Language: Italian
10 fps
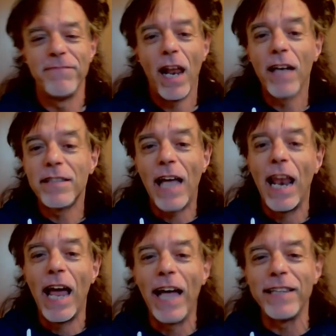la
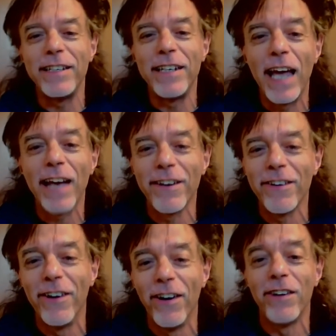stella di
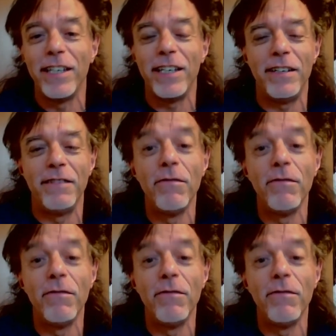Negroni